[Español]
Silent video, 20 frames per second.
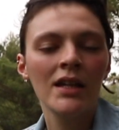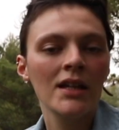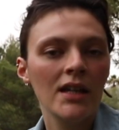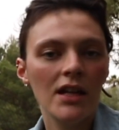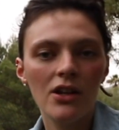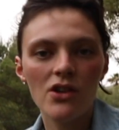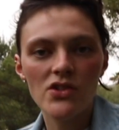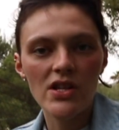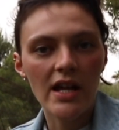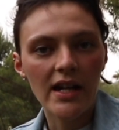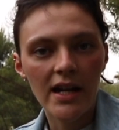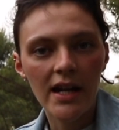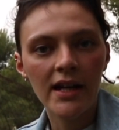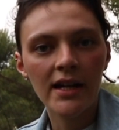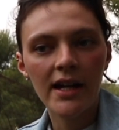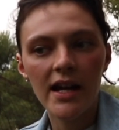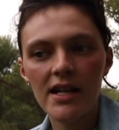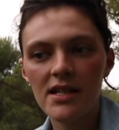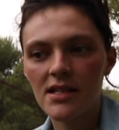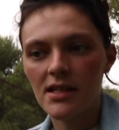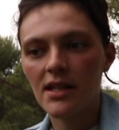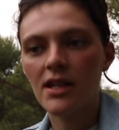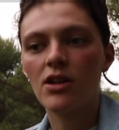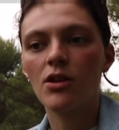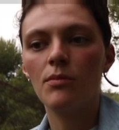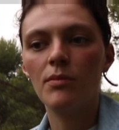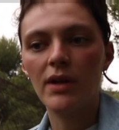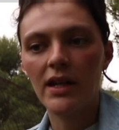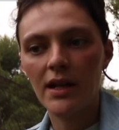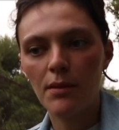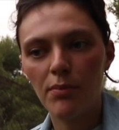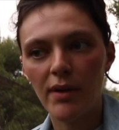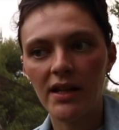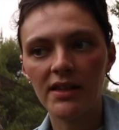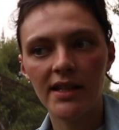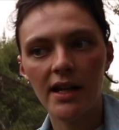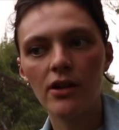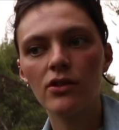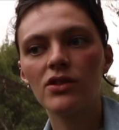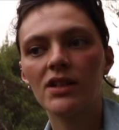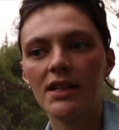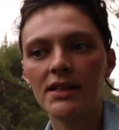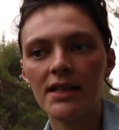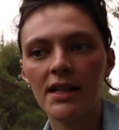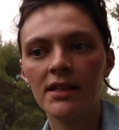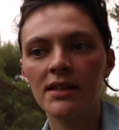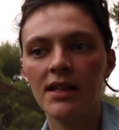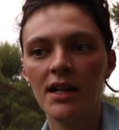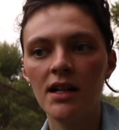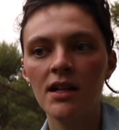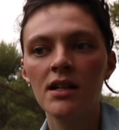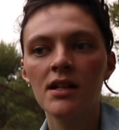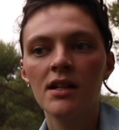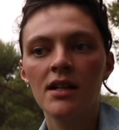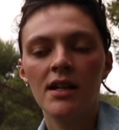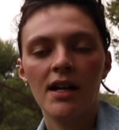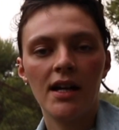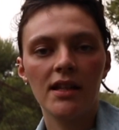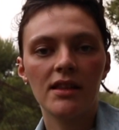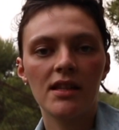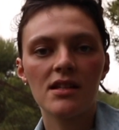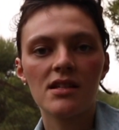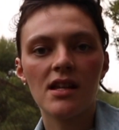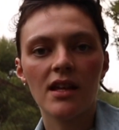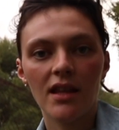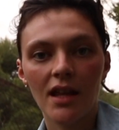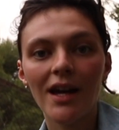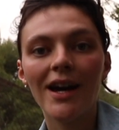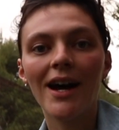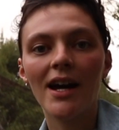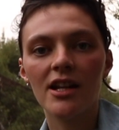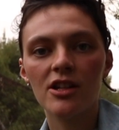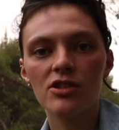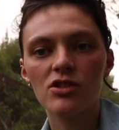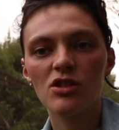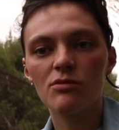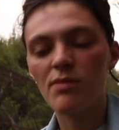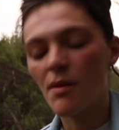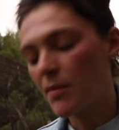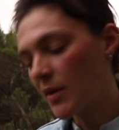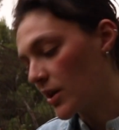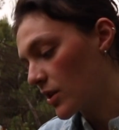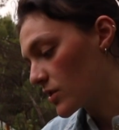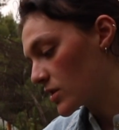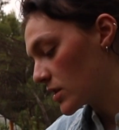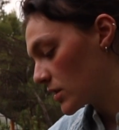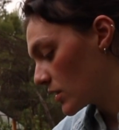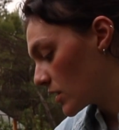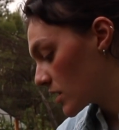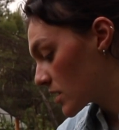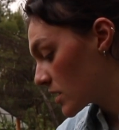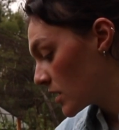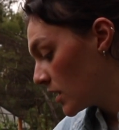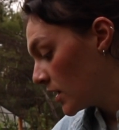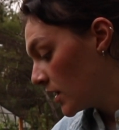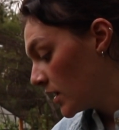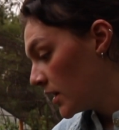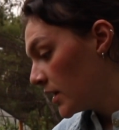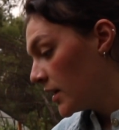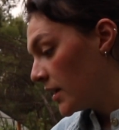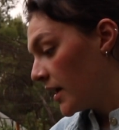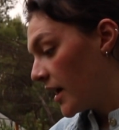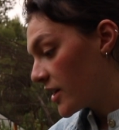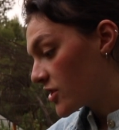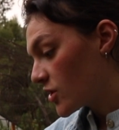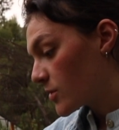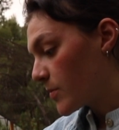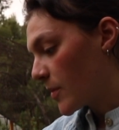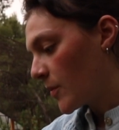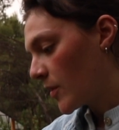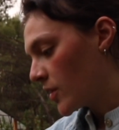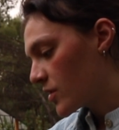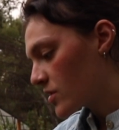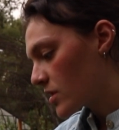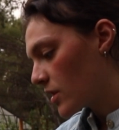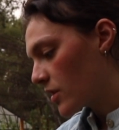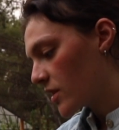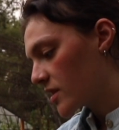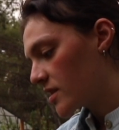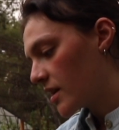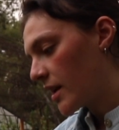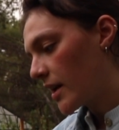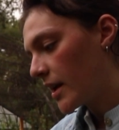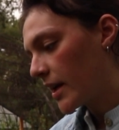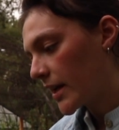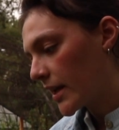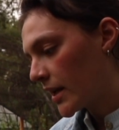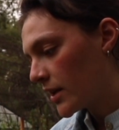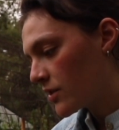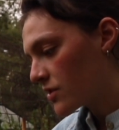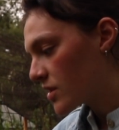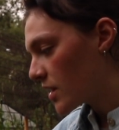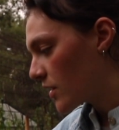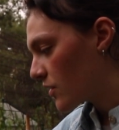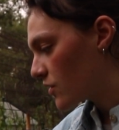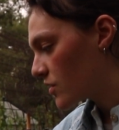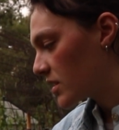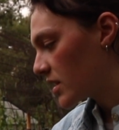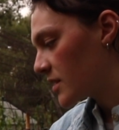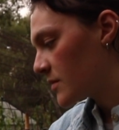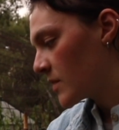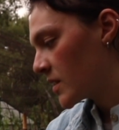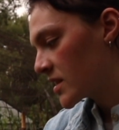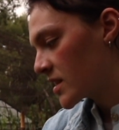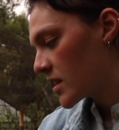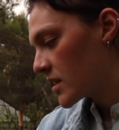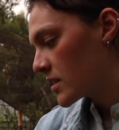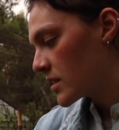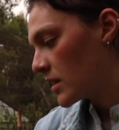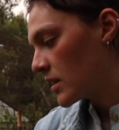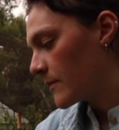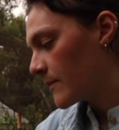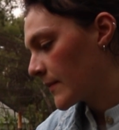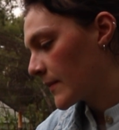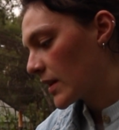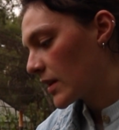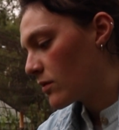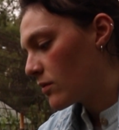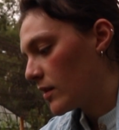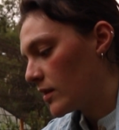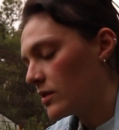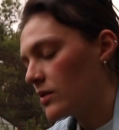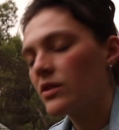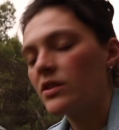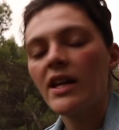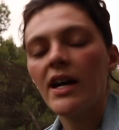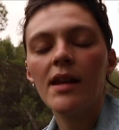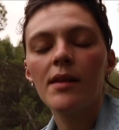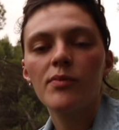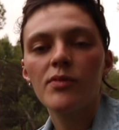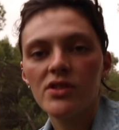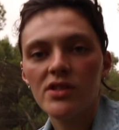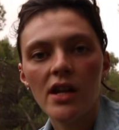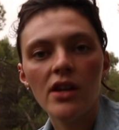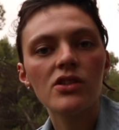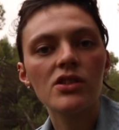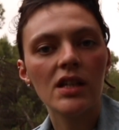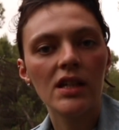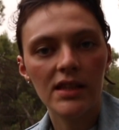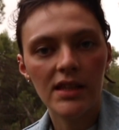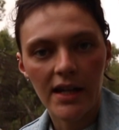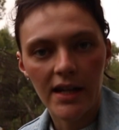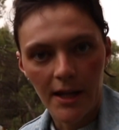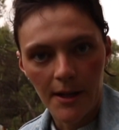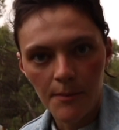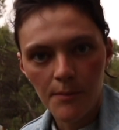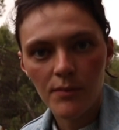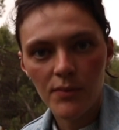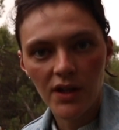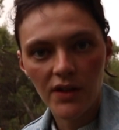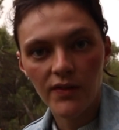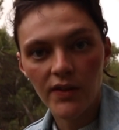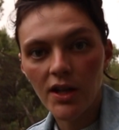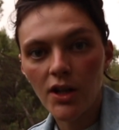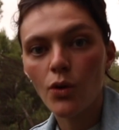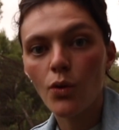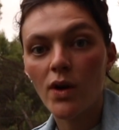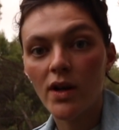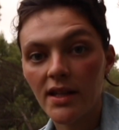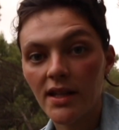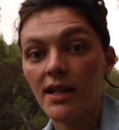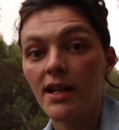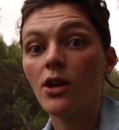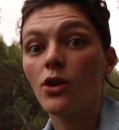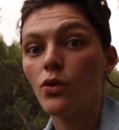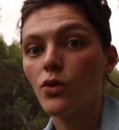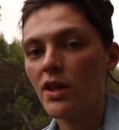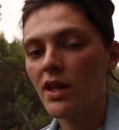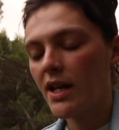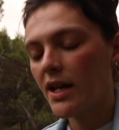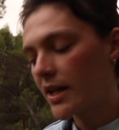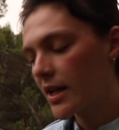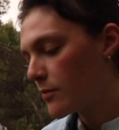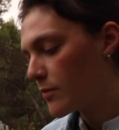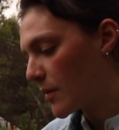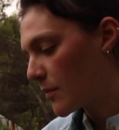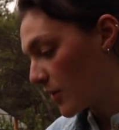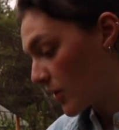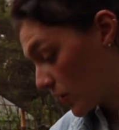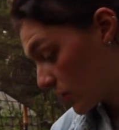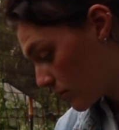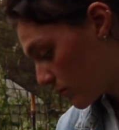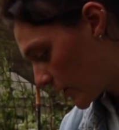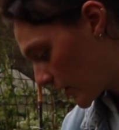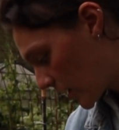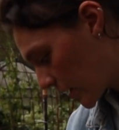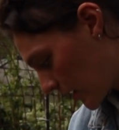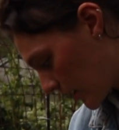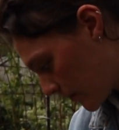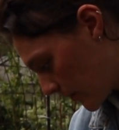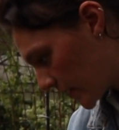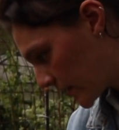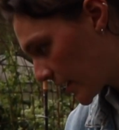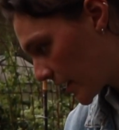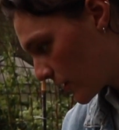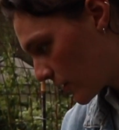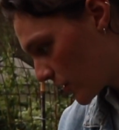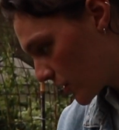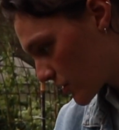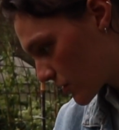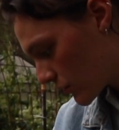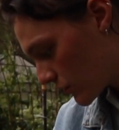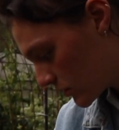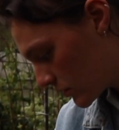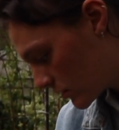y los arrancas y conviene plantar otra tanda antes que dejar estos pepinos. Entonces, estos pepinos creo que estarán aquí, no sé, dos, tres meses y cuando tal, pues ya los quitaré. Prefiero guardar la judía que el pepino. Pero aquí he plantado eso.